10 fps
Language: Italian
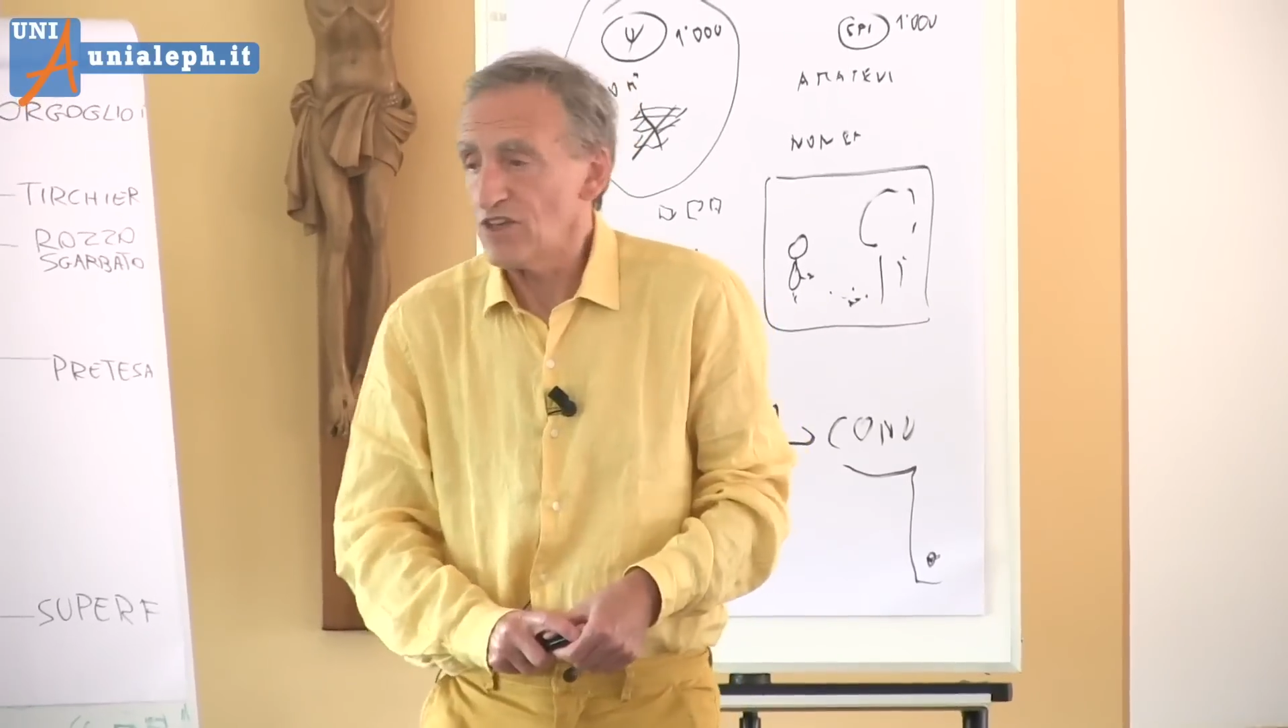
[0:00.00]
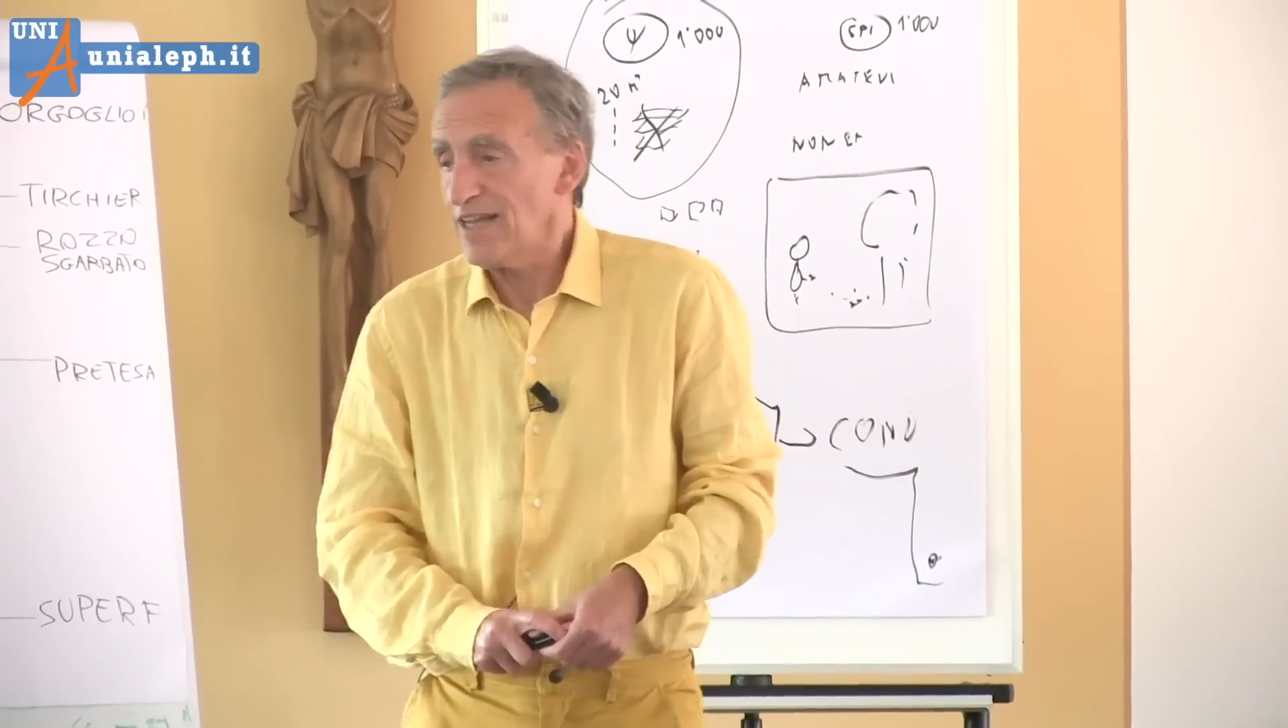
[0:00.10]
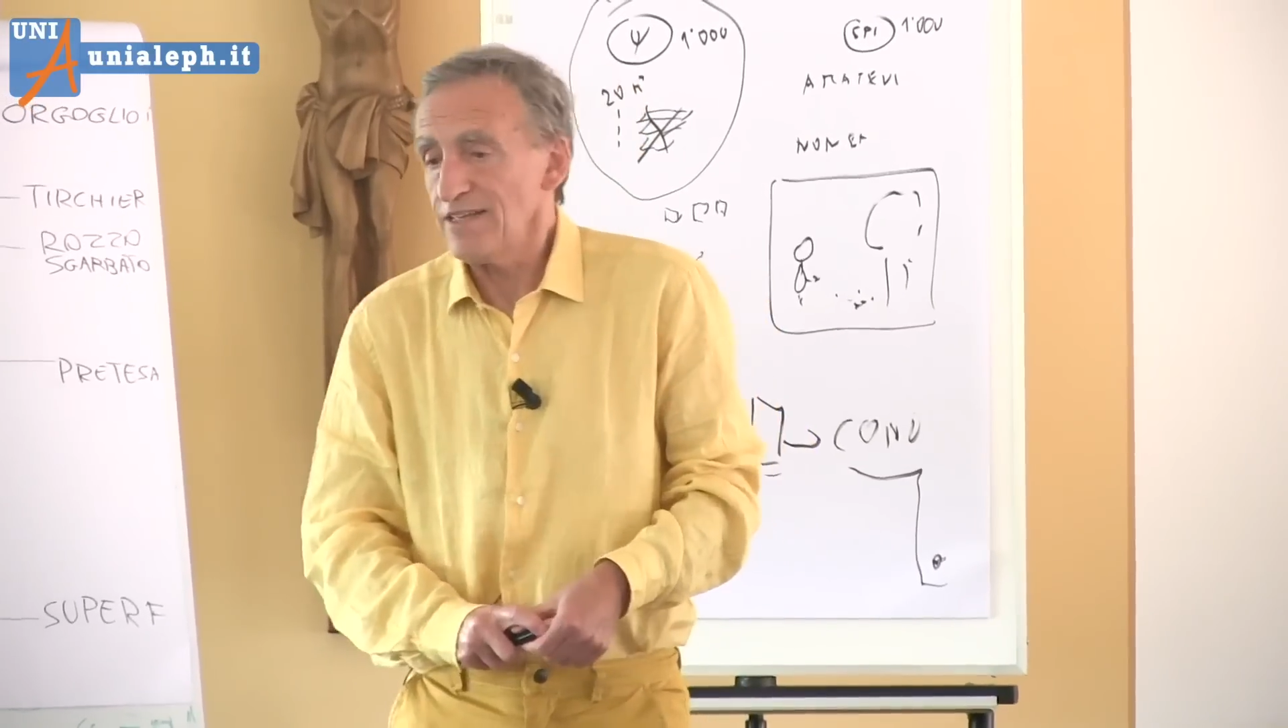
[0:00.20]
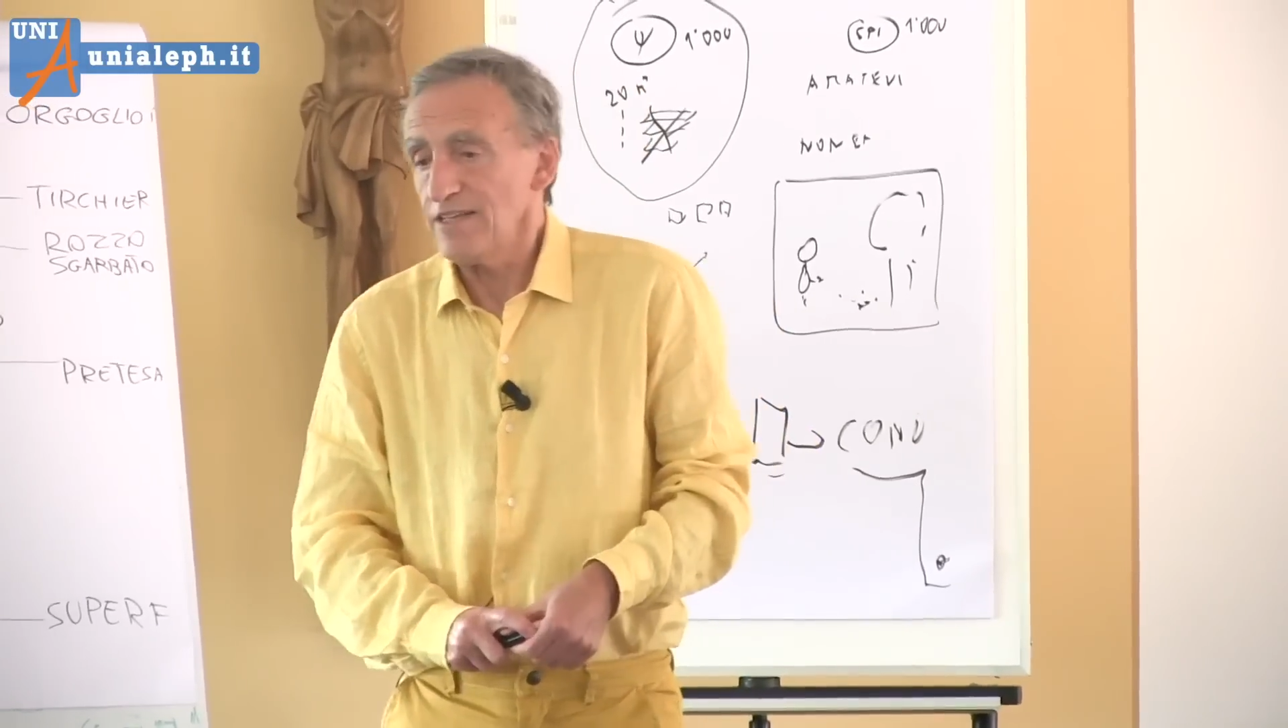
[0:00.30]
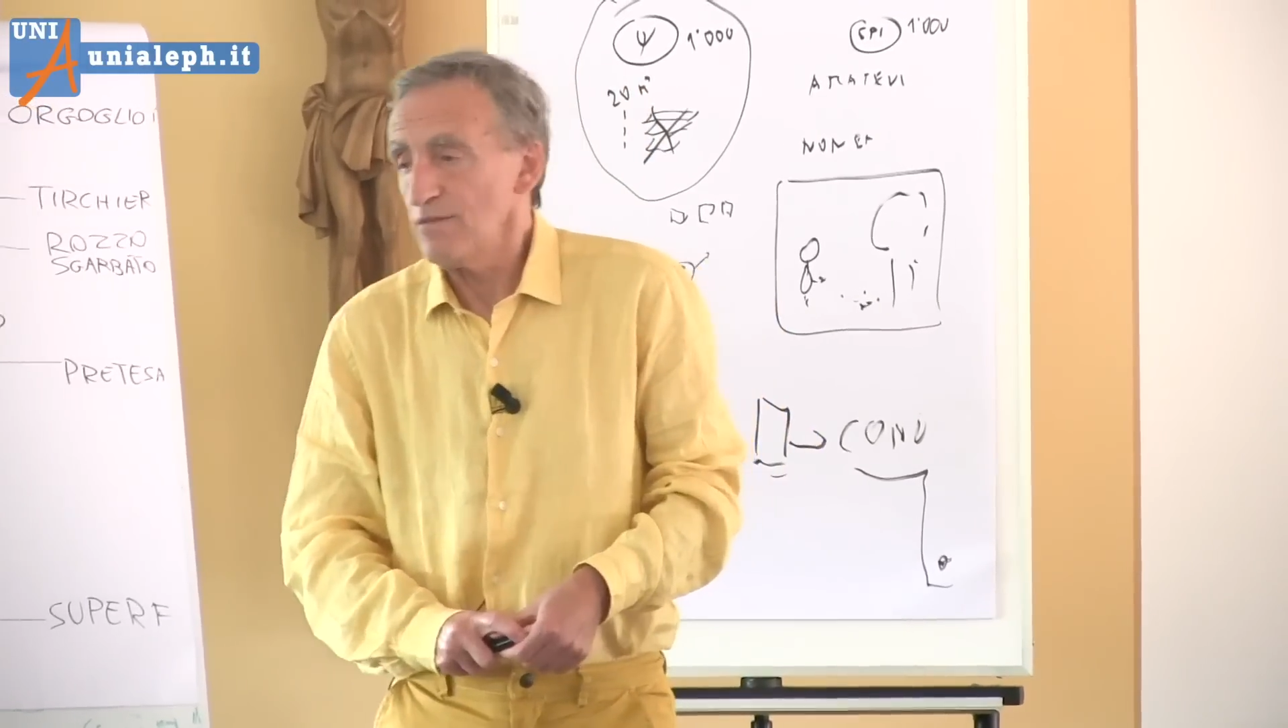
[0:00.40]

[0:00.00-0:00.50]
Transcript: anni di